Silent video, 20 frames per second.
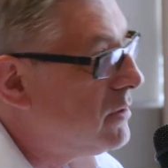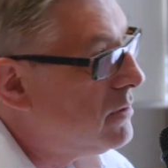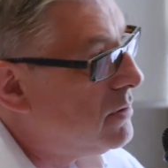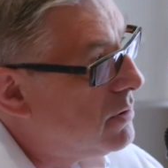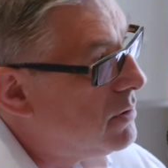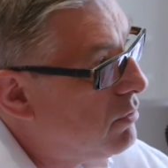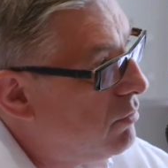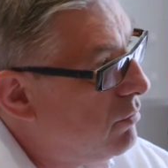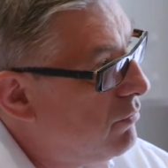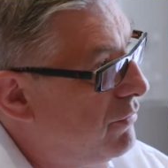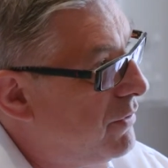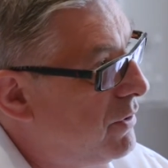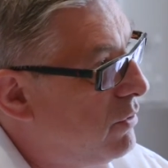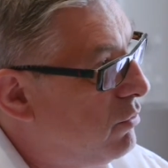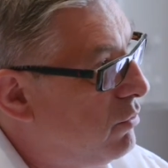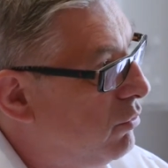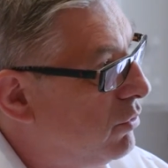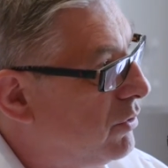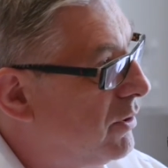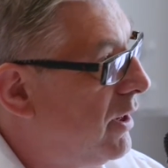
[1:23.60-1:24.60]
Si on fait
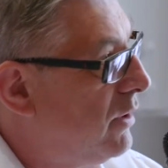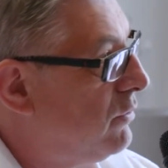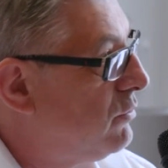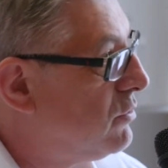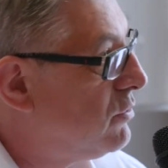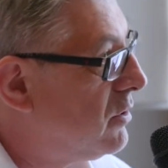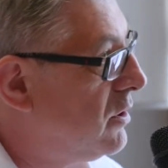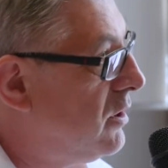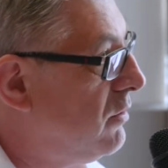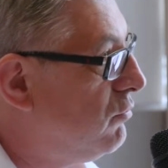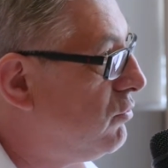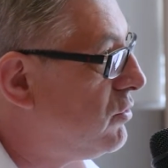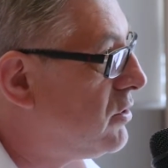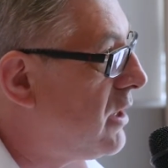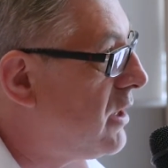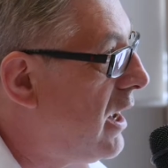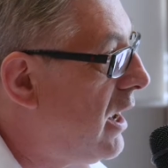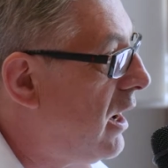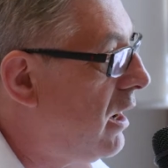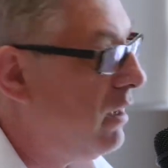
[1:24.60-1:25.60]
le contraire de ce qui vous
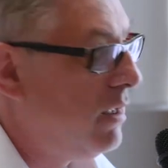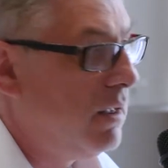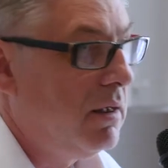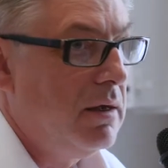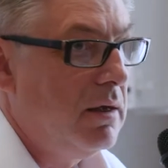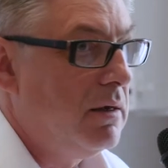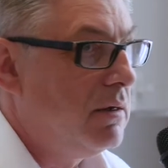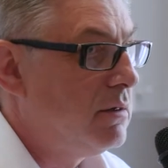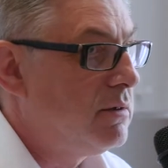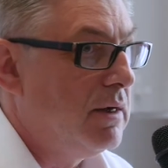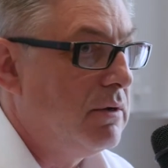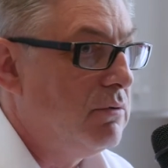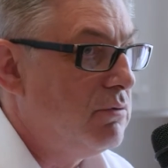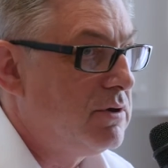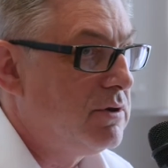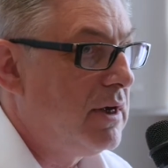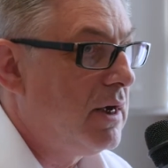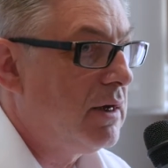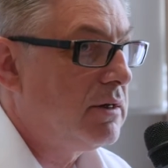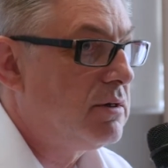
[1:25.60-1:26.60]
sert, ça
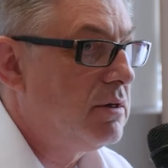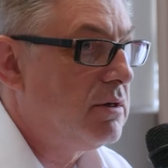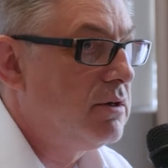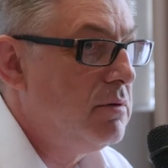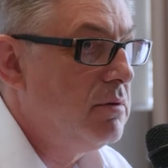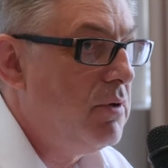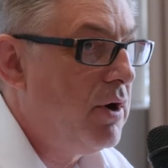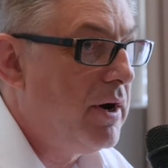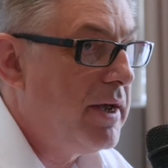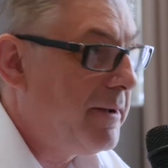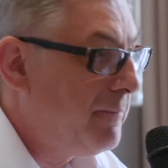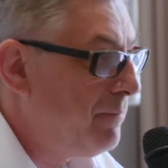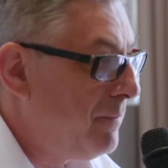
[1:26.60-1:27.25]
ne sert strictement à rien.